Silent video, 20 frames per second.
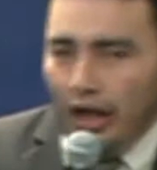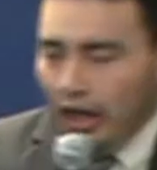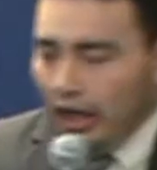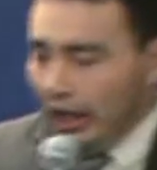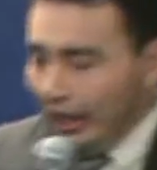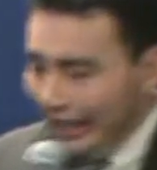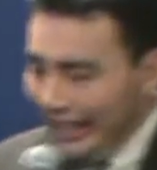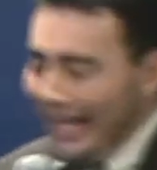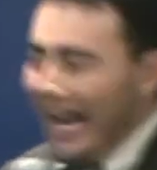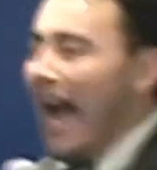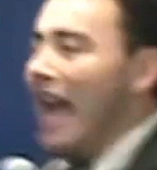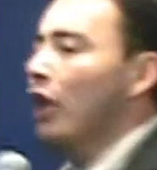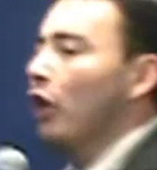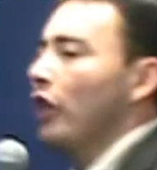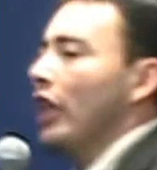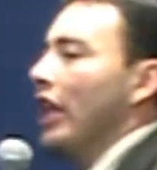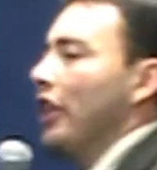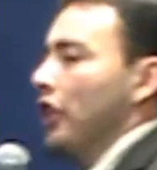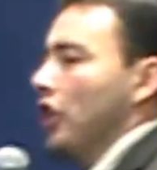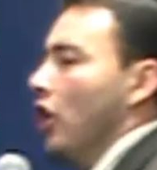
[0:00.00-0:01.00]
El
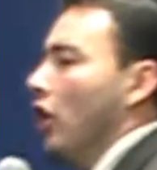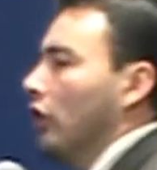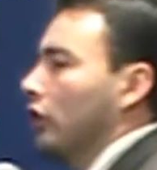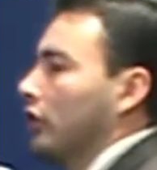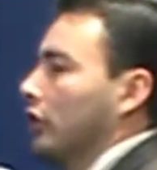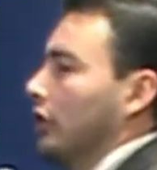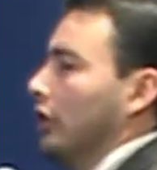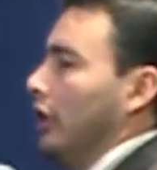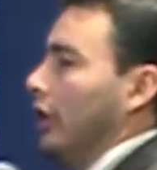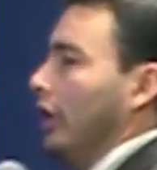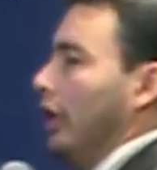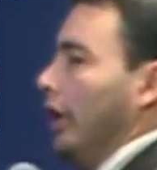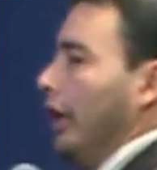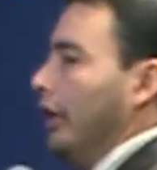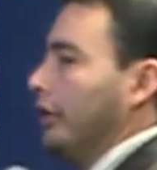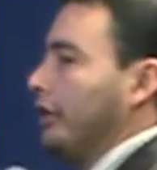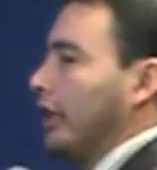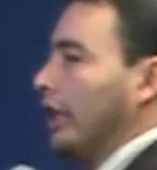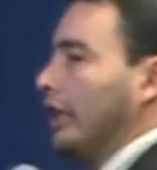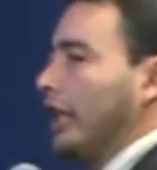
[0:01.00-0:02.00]
regalo de Dios
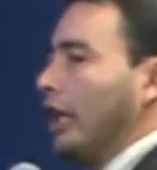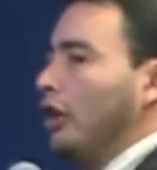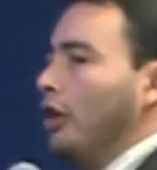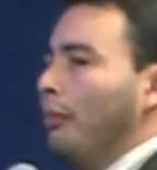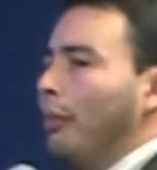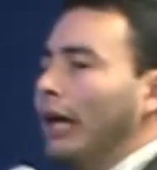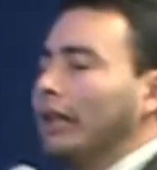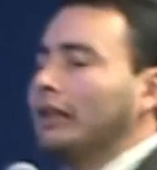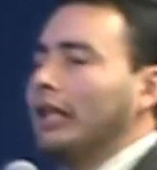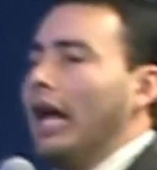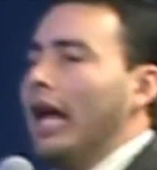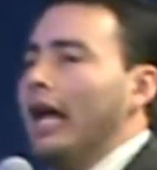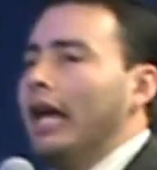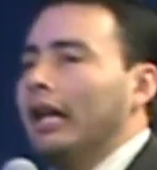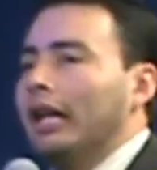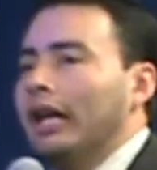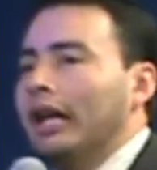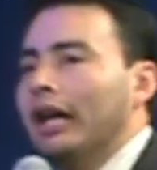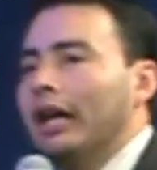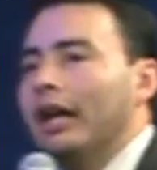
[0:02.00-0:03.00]
es el que nos va a
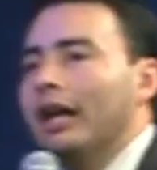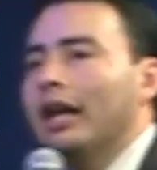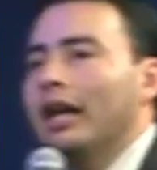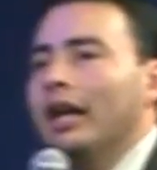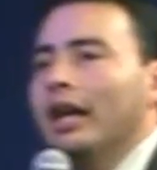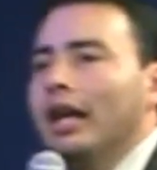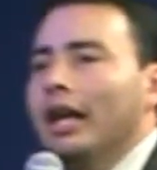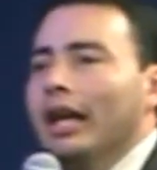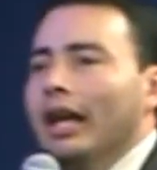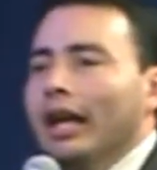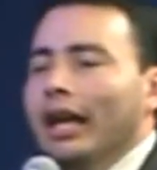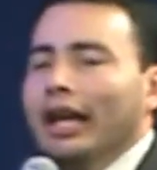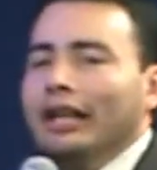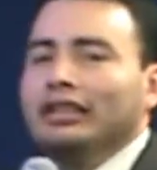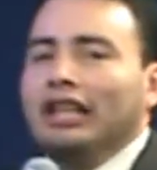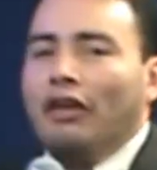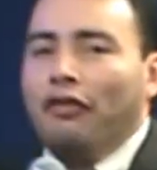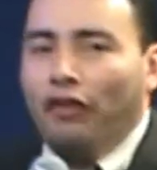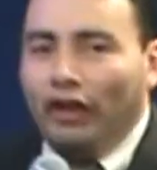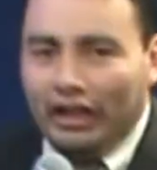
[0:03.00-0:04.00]
traer eh,
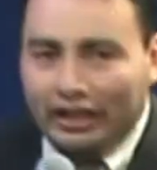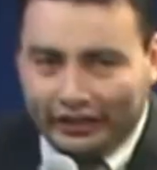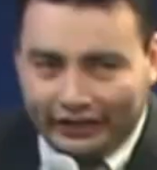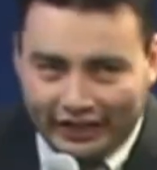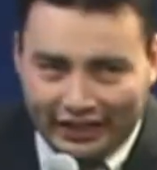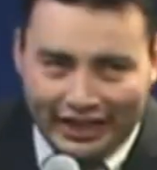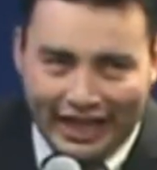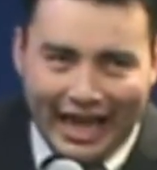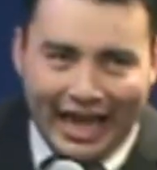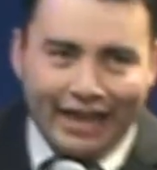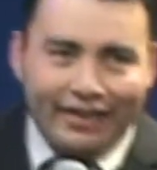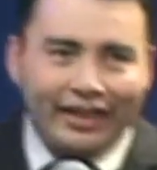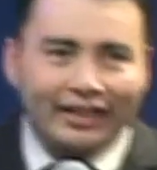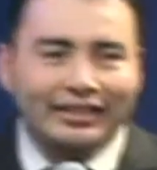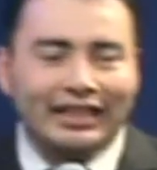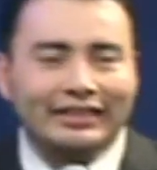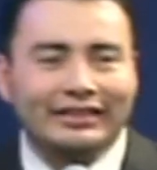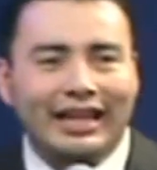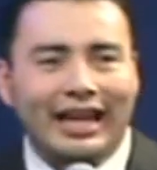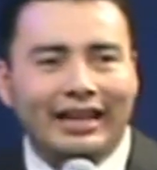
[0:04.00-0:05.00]
esa felicidad,
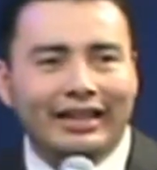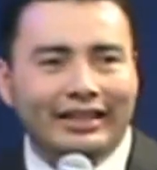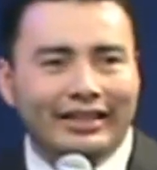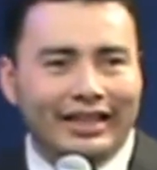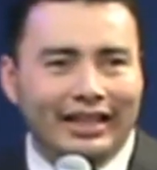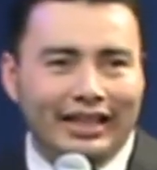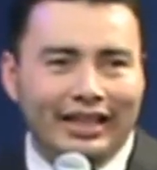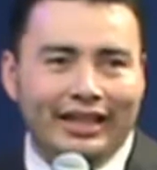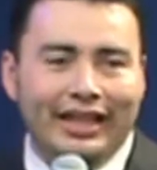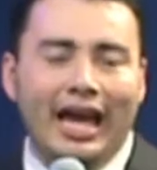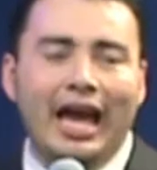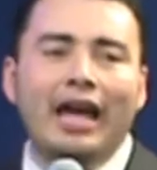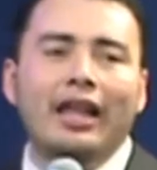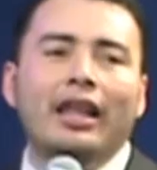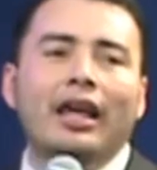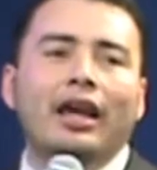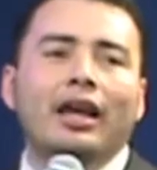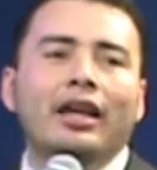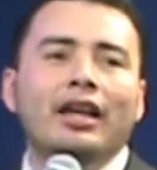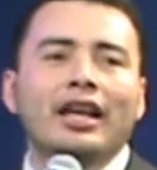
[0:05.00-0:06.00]
esa
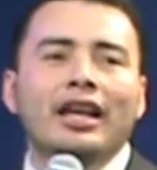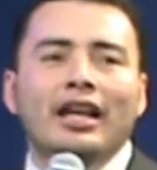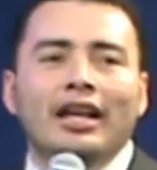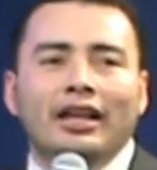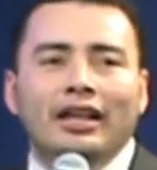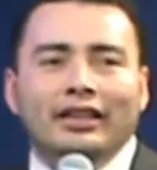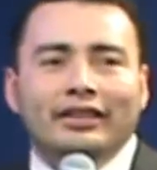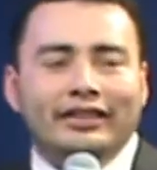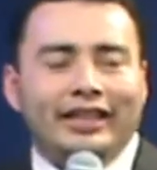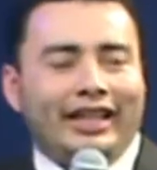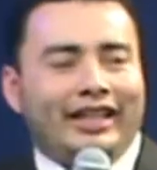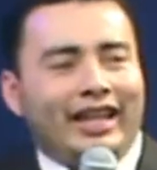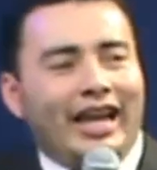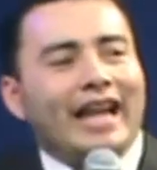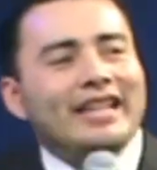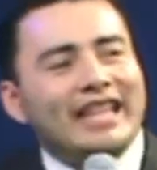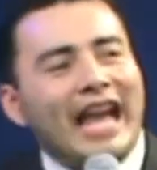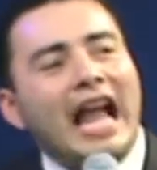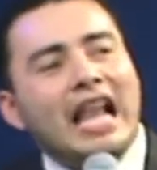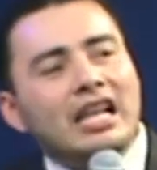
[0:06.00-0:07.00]
tranquilidad de que
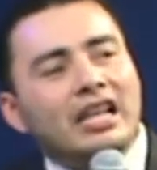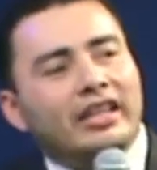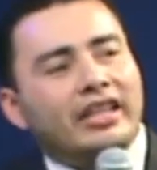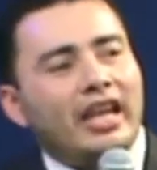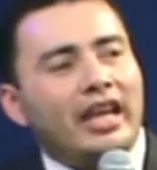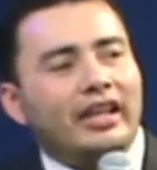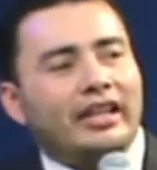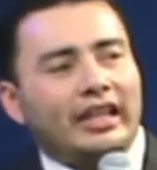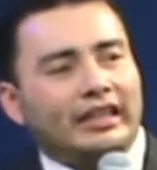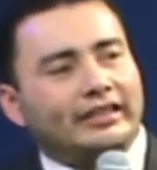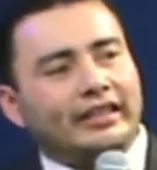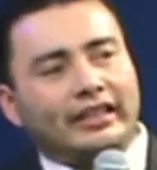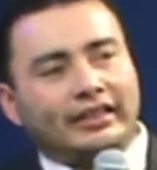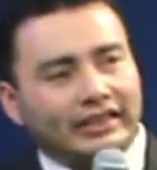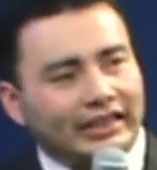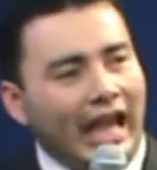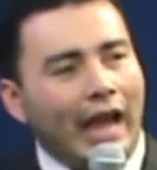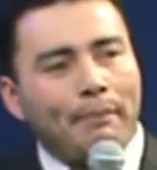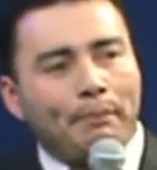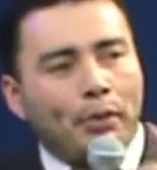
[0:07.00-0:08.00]
hay alguien que se
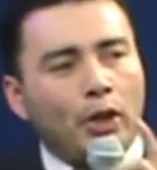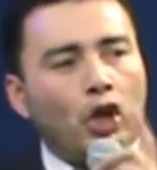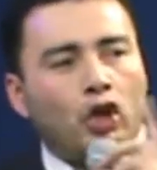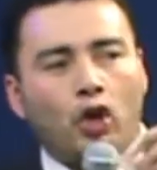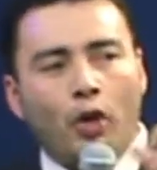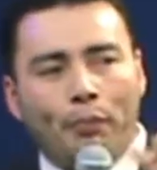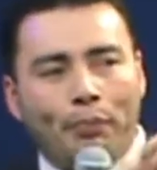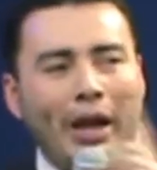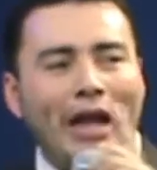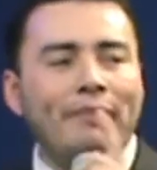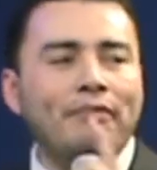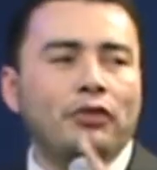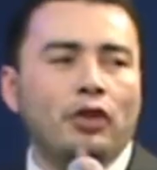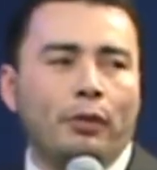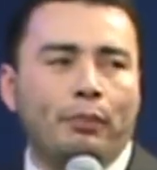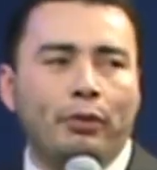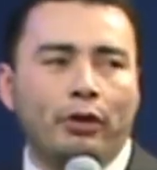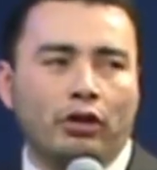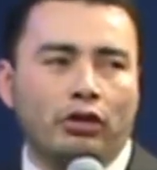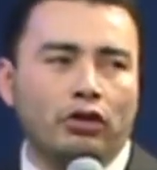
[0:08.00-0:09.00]
está
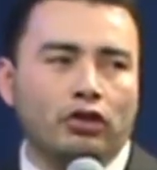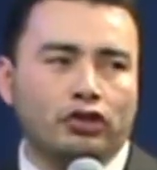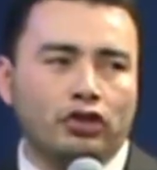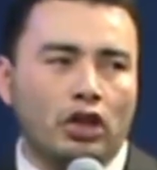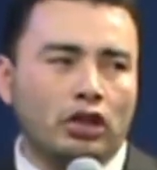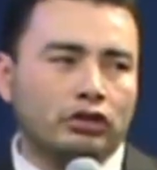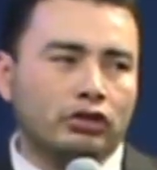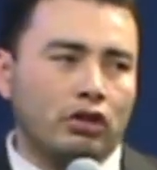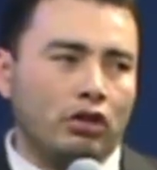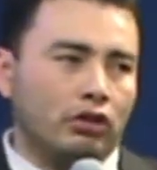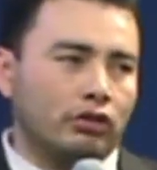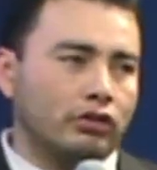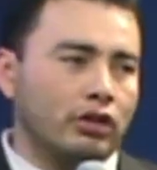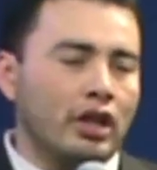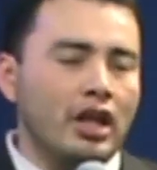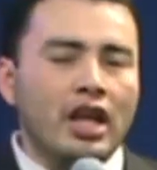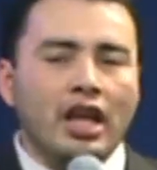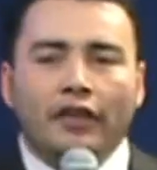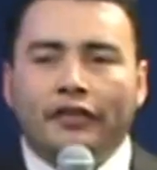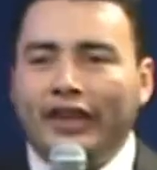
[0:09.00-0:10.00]
preocupando por nosotros,
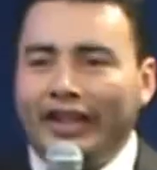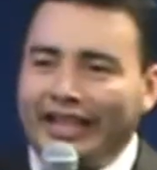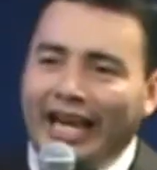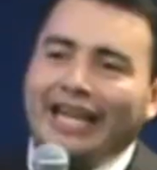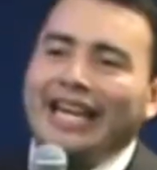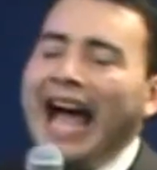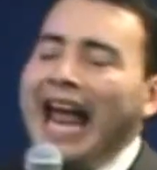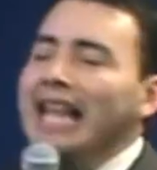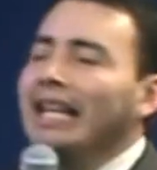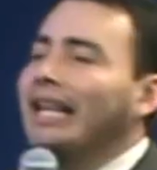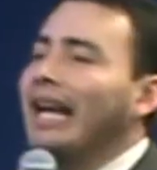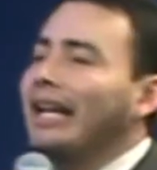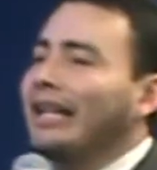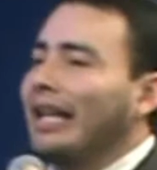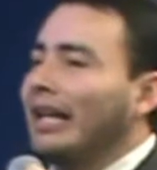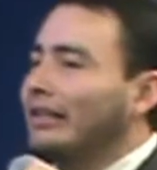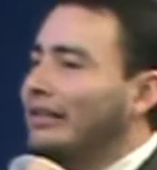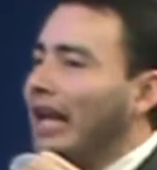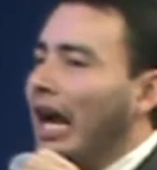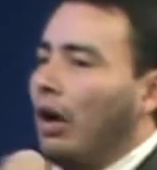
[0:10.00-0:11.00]
de que hay alguien
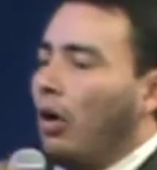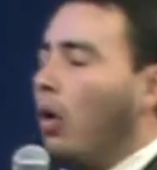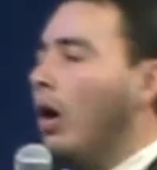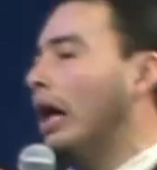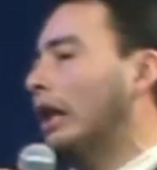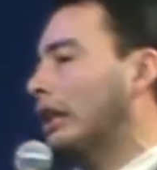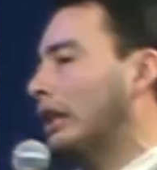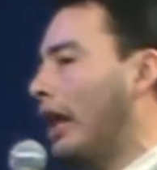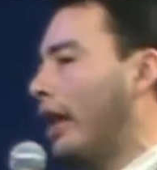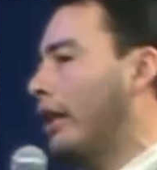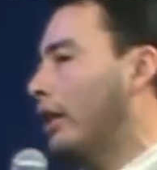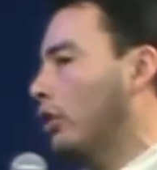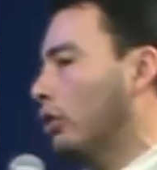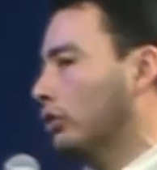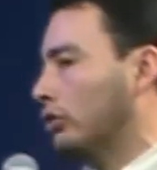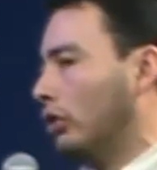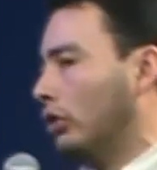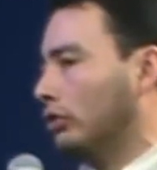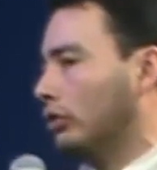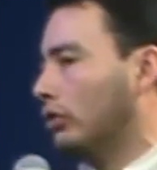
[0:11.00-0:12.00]
que se acuerda de
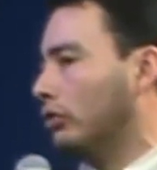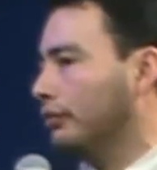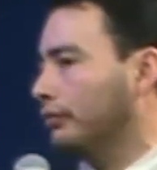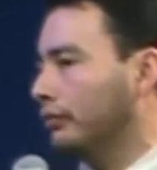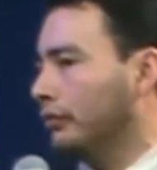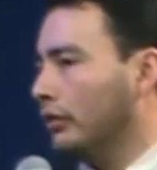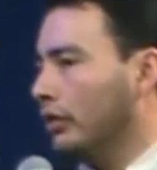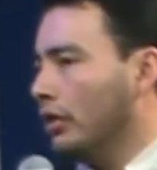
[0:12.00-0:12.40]
nosotros.